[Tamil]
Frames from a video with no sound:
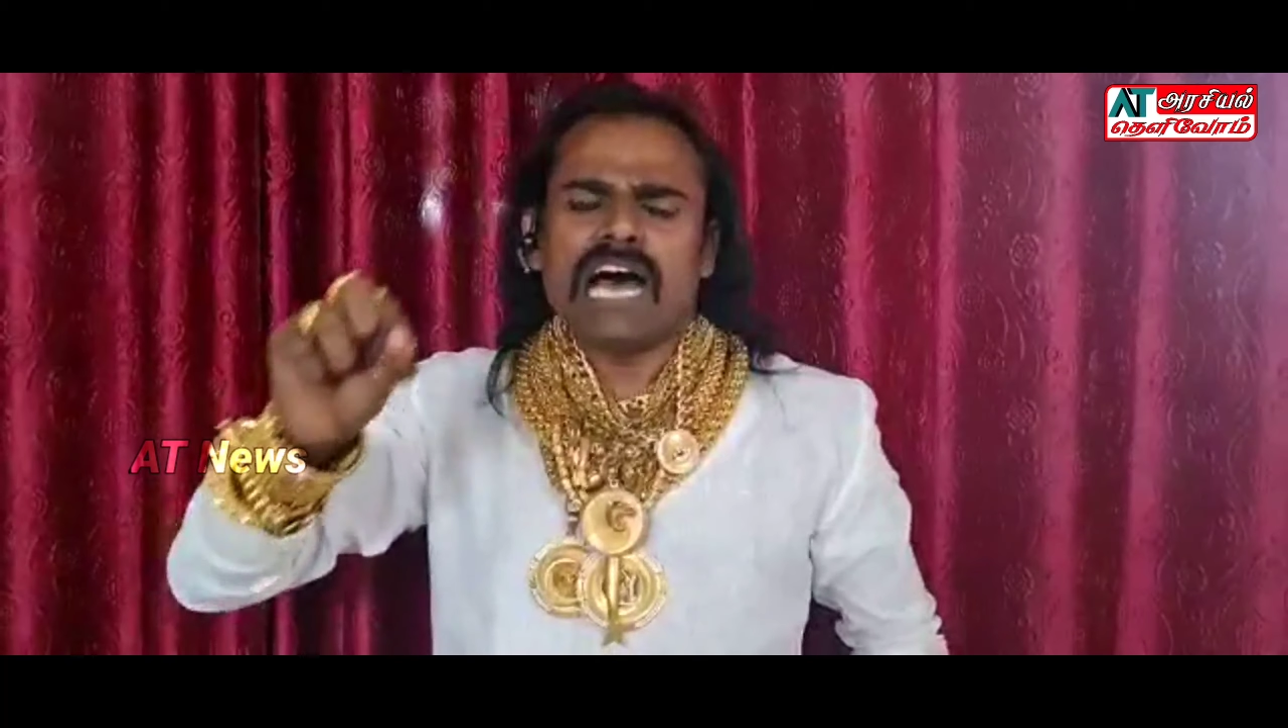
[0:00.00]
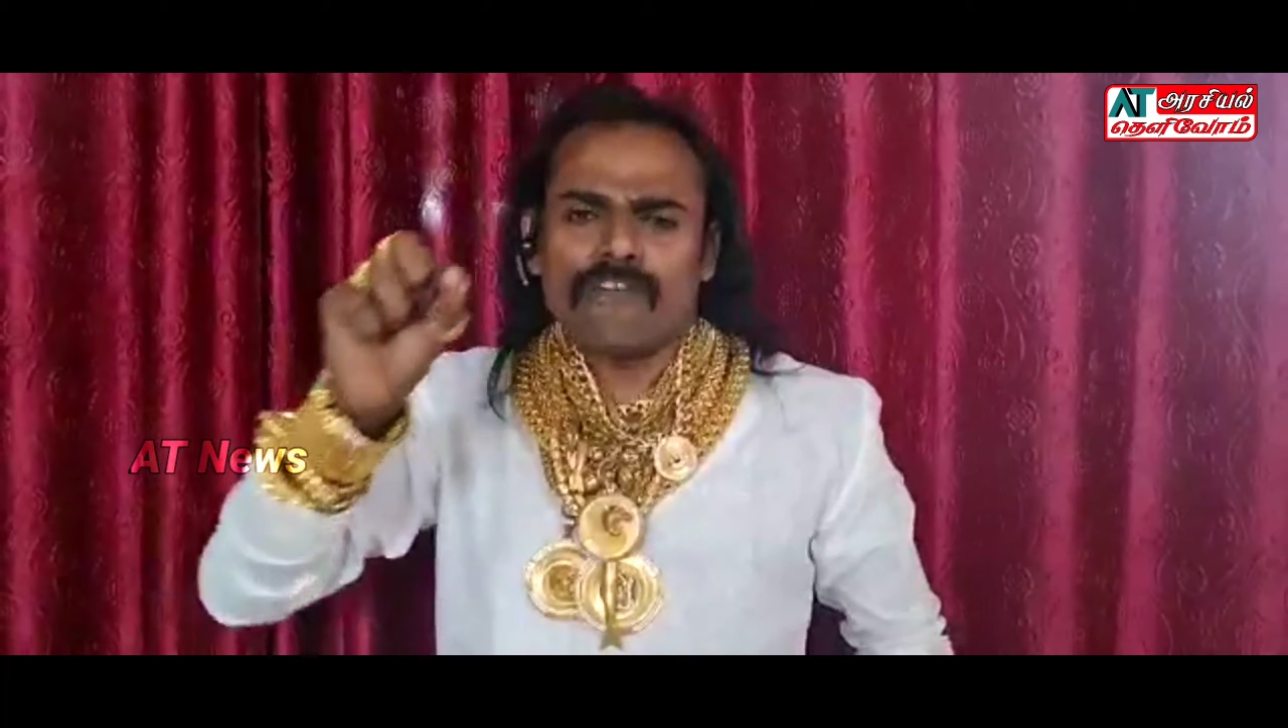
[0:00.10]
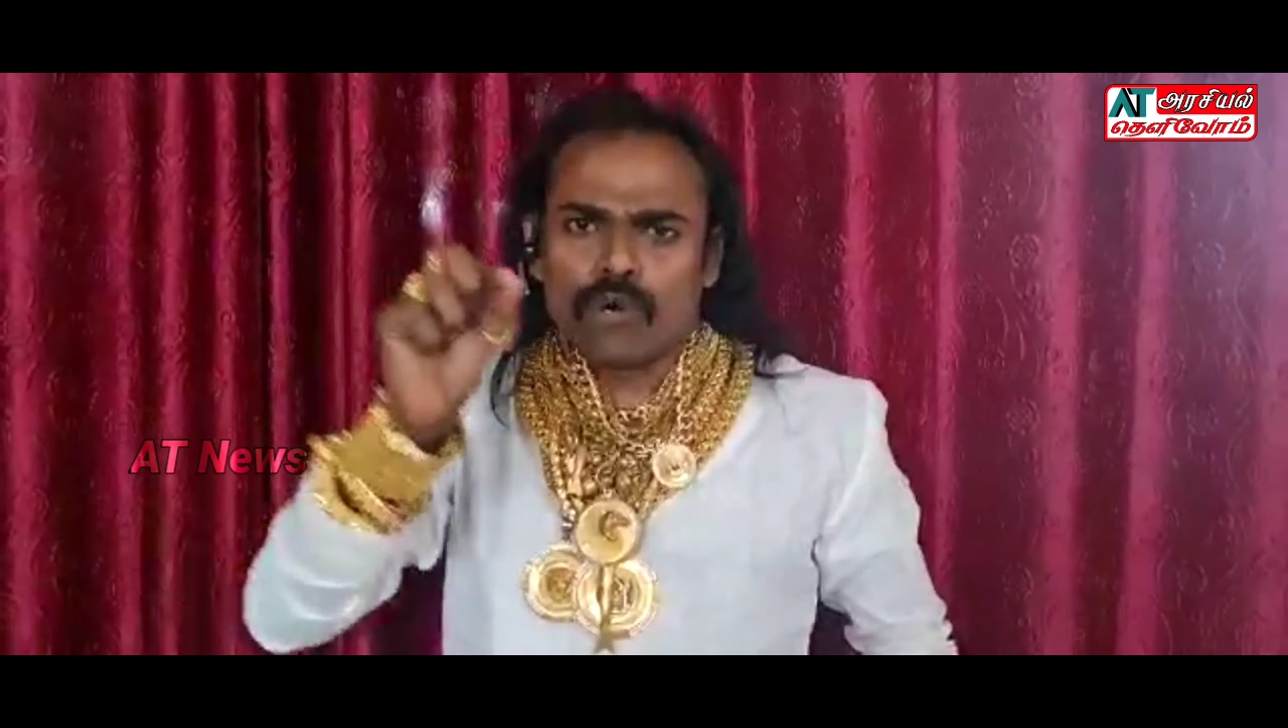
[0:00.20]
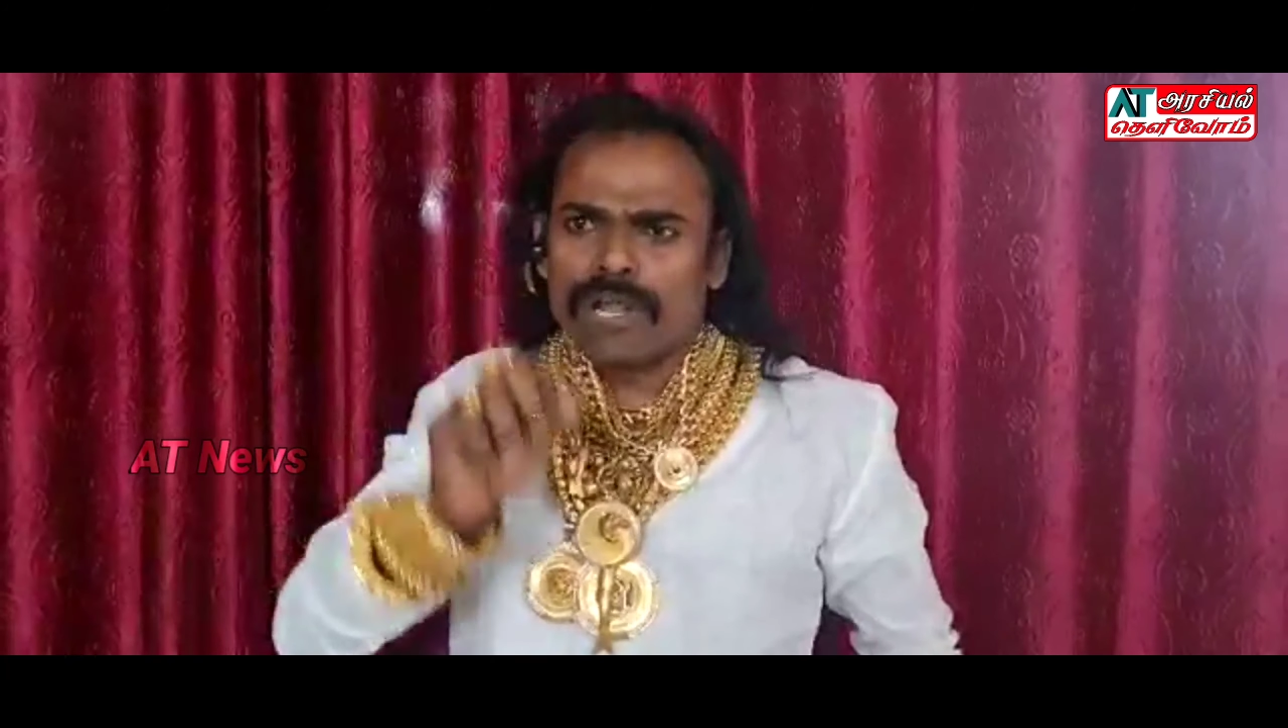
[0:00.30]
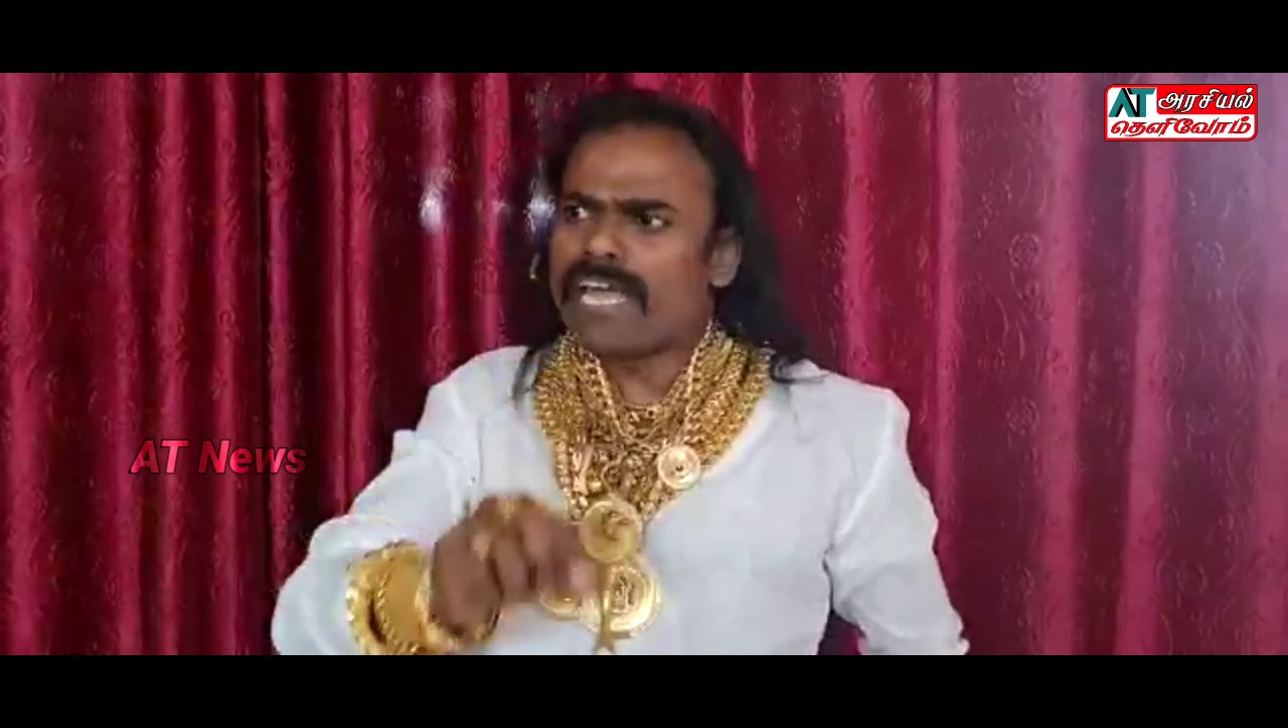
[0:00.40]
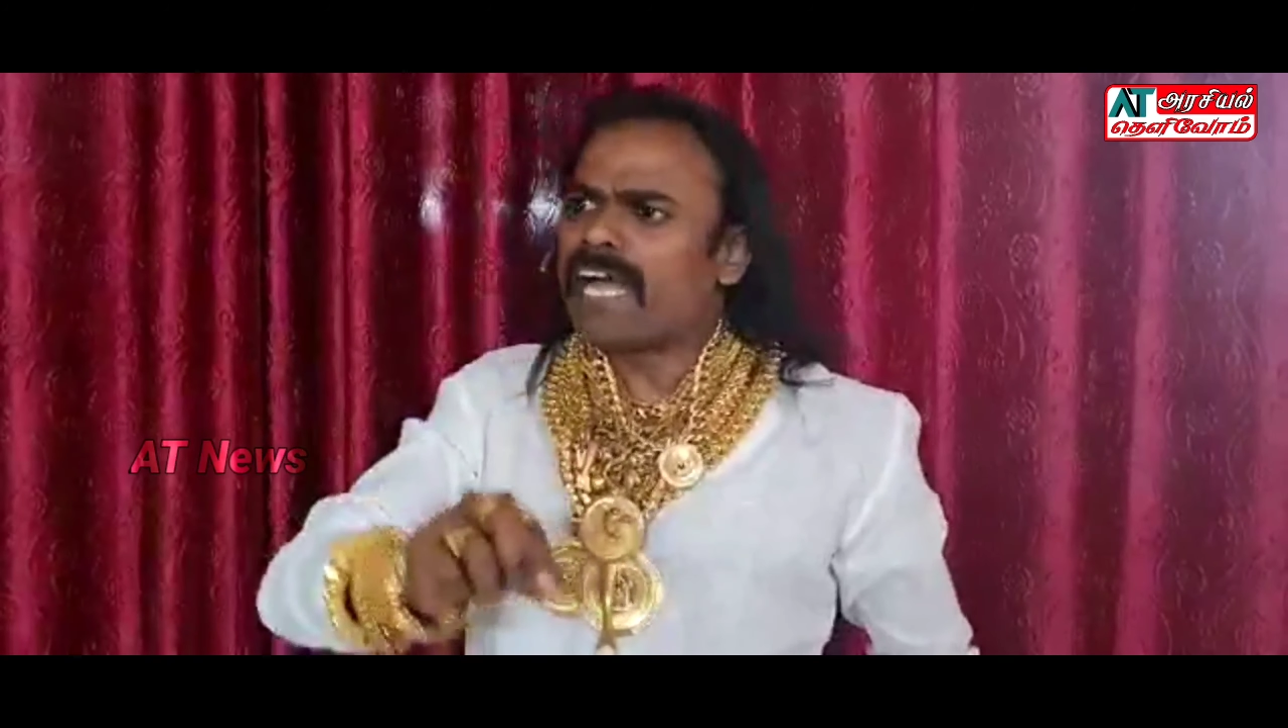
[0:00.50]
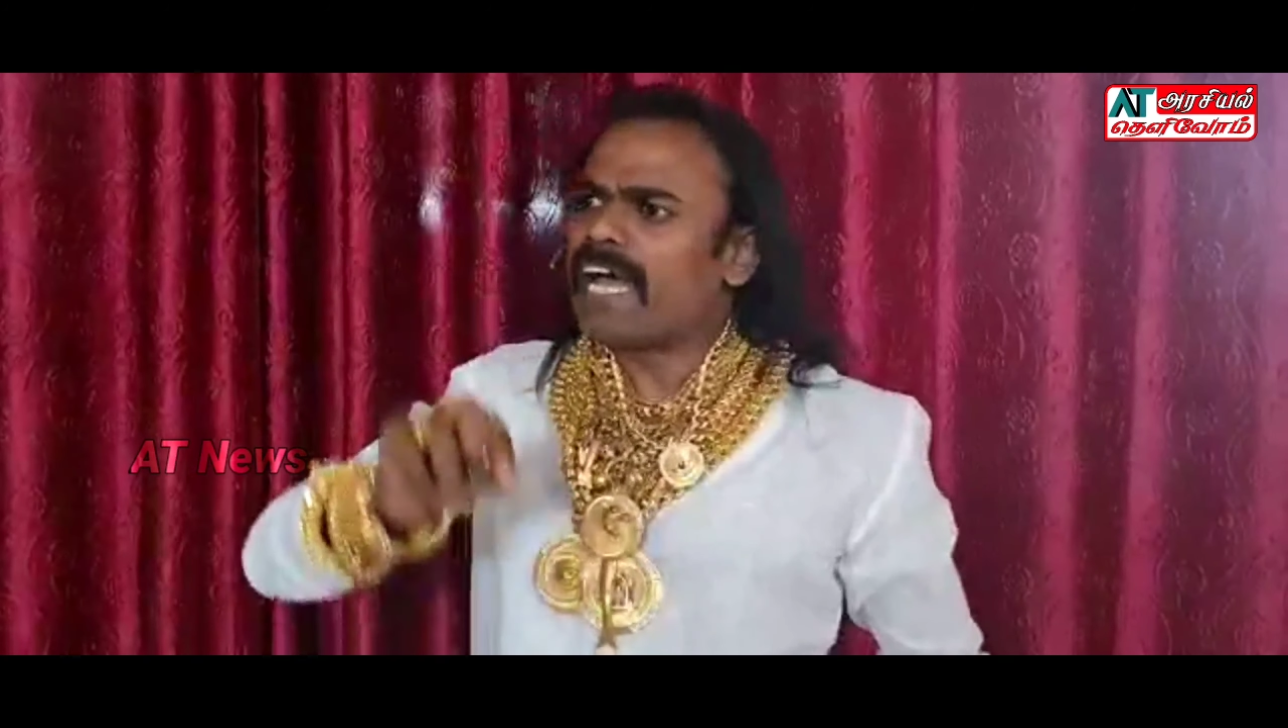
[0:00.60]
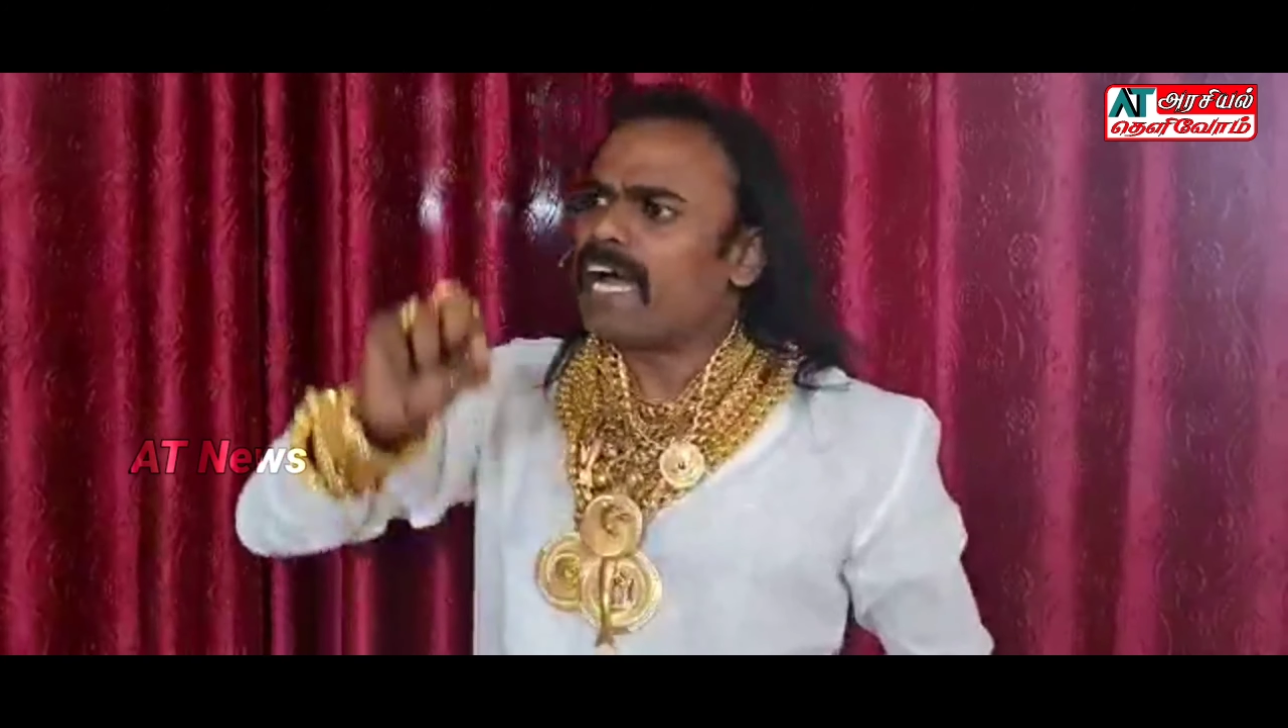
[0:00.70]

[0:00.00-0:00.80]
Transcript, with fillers: அவருடைய